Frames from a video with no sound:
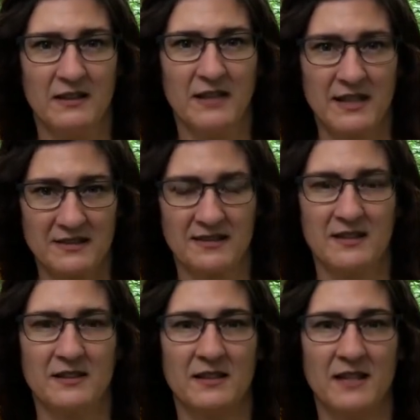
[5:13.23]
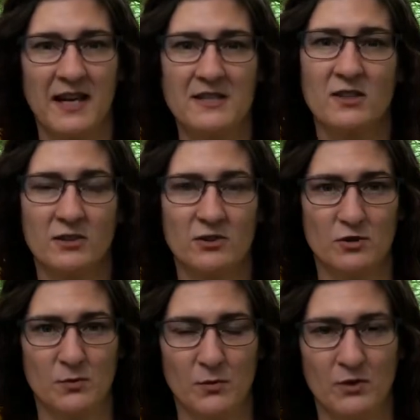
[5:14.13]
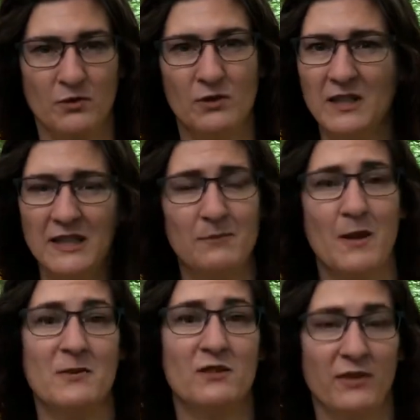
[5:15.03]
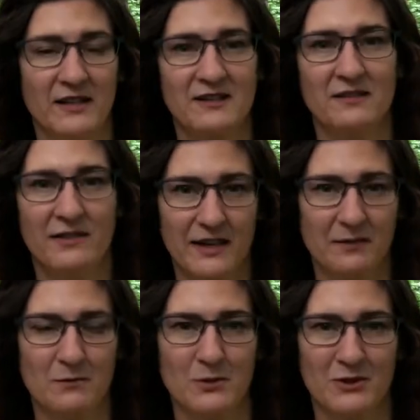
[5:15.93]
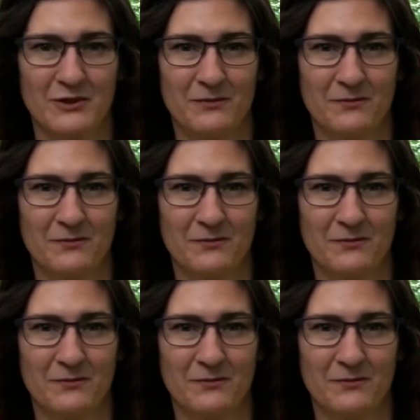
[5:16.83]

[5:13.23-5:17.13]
jetzt den Geist Gottes spürt und nicht mehr bis Pfingsten warten muss.